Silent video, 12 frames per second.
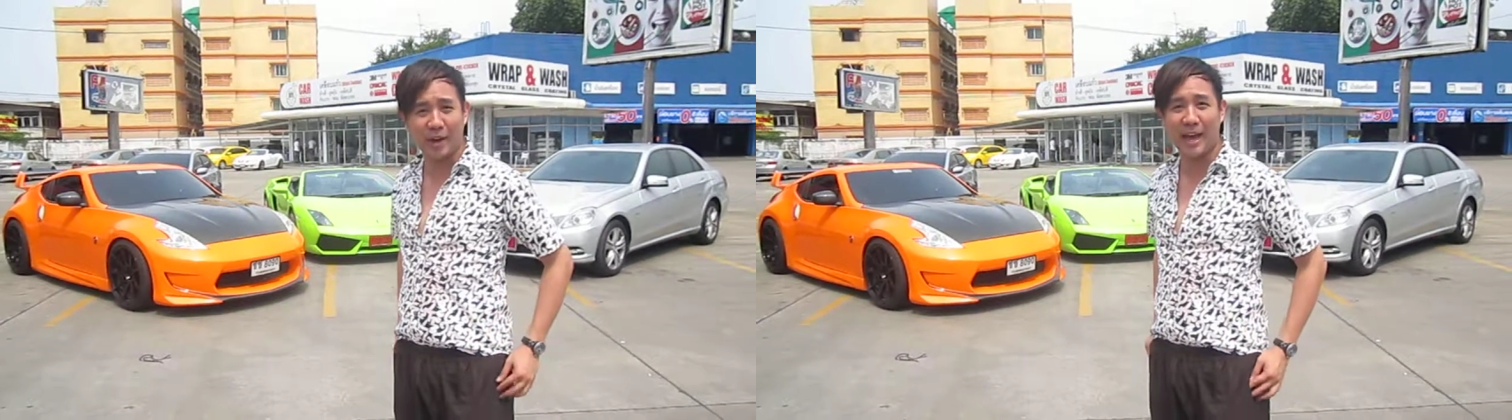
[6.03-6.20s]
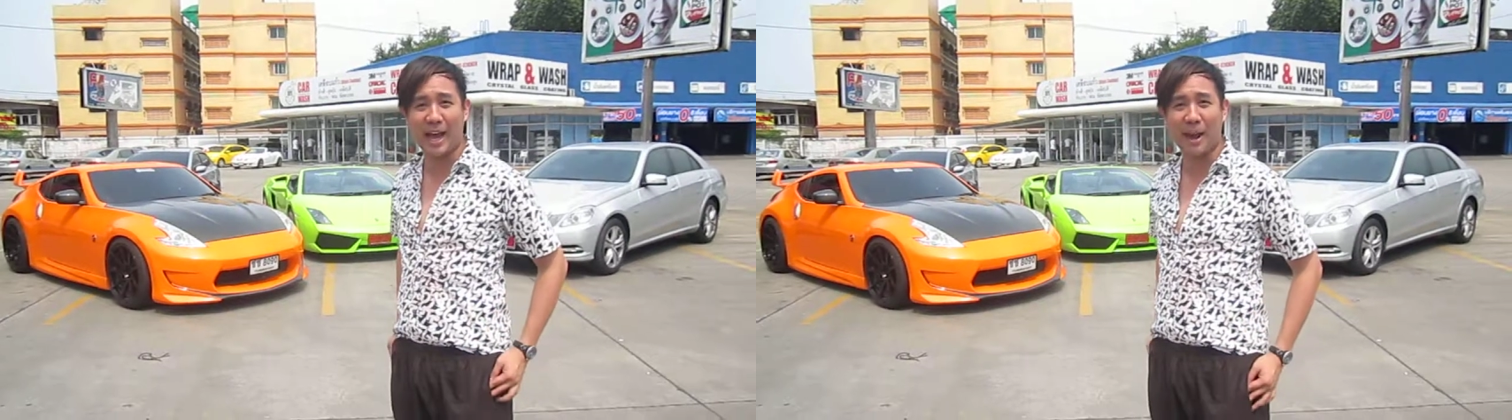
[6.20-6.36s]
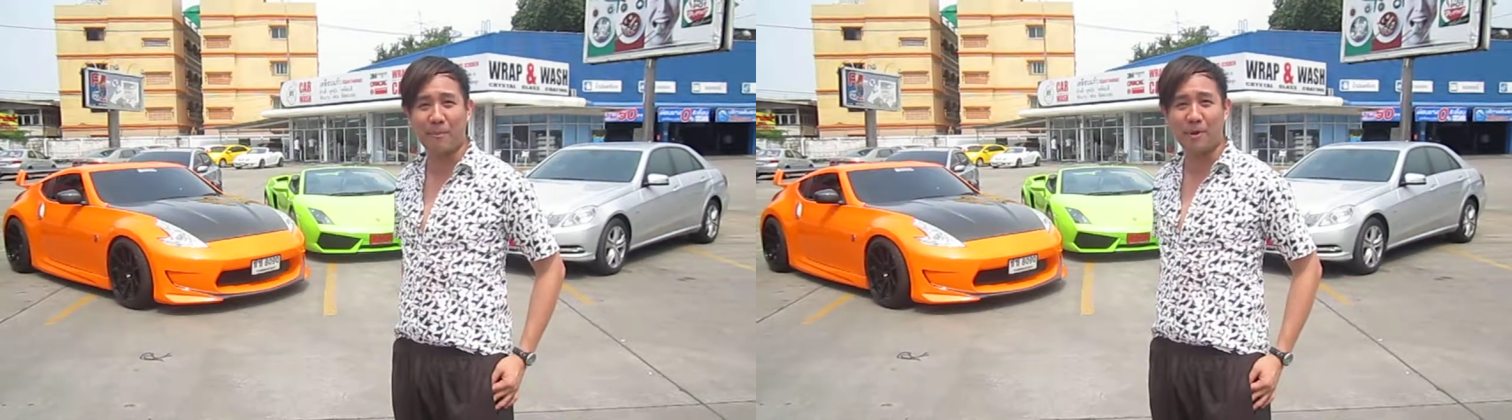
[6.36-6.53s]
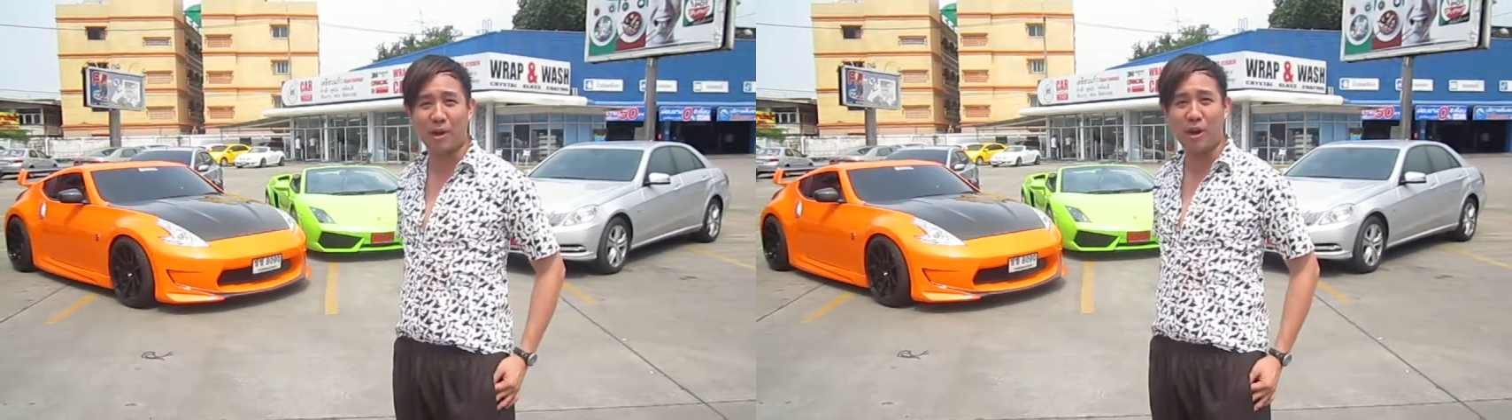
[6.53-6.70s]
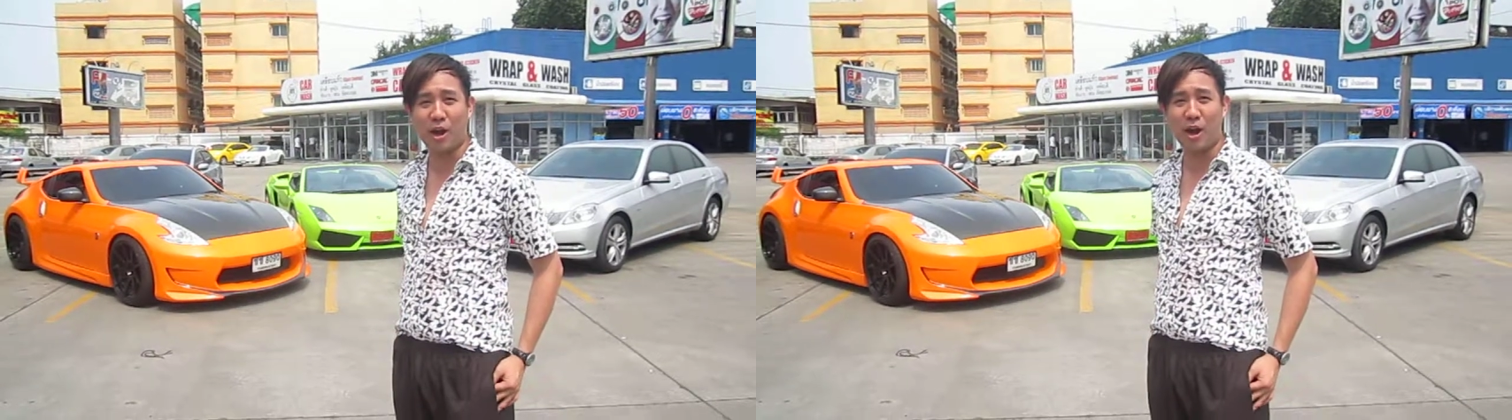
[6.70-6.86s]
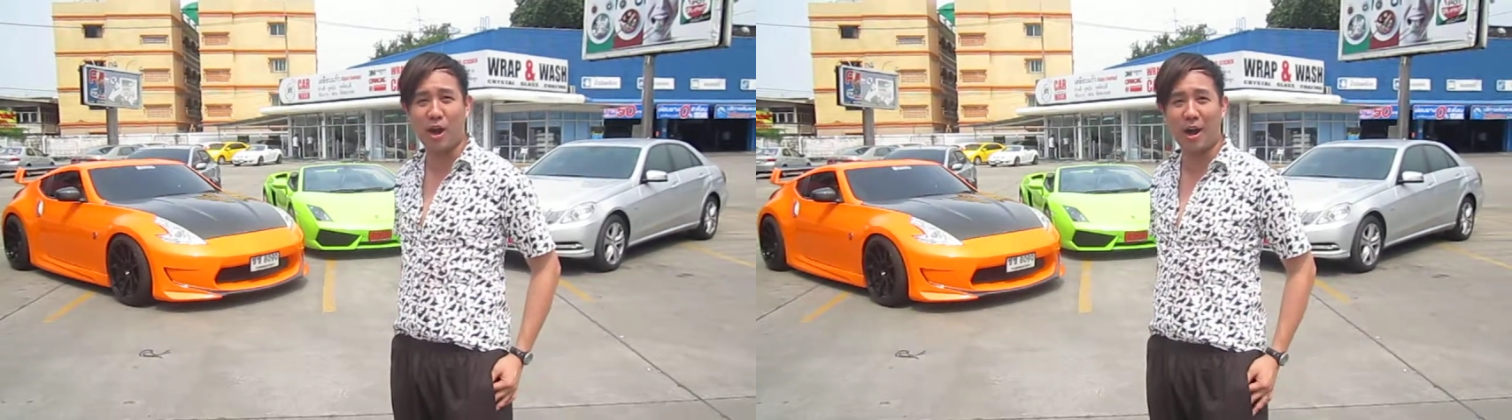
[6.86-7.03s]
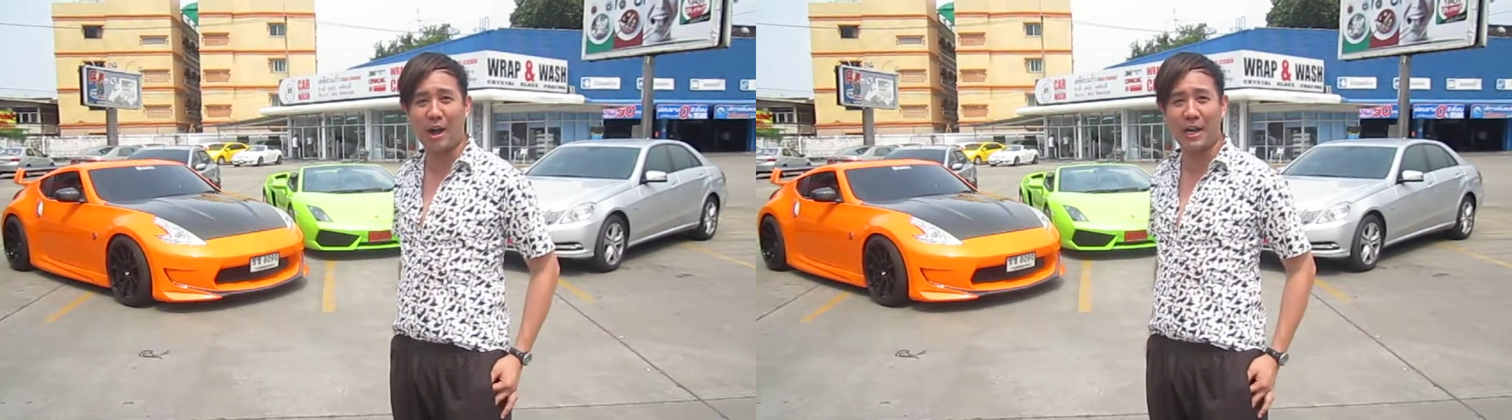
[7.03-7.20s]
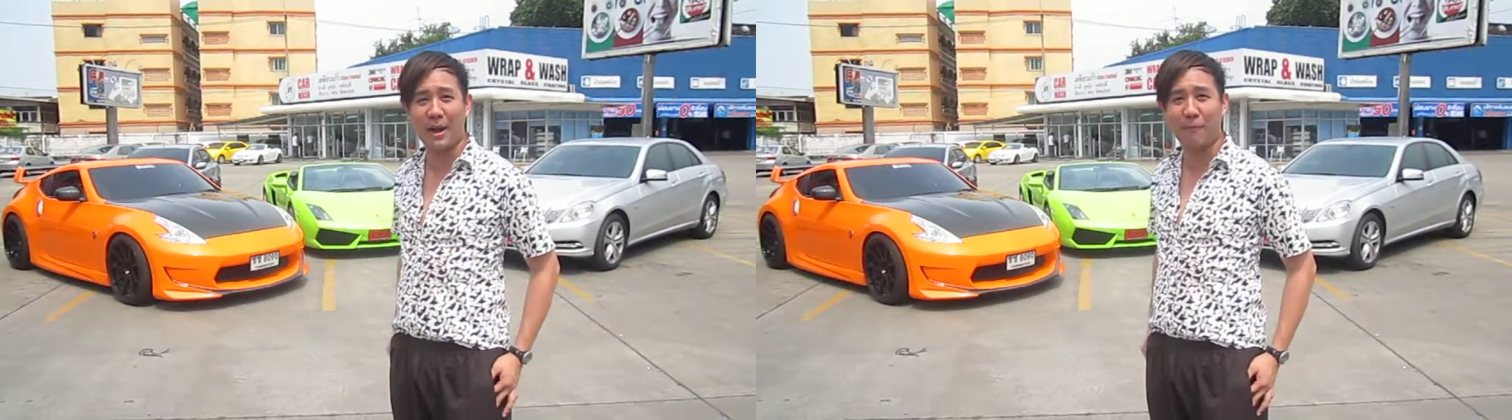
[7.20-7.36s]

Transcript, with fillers: นต์นะครับ แล้วก็เคลือบ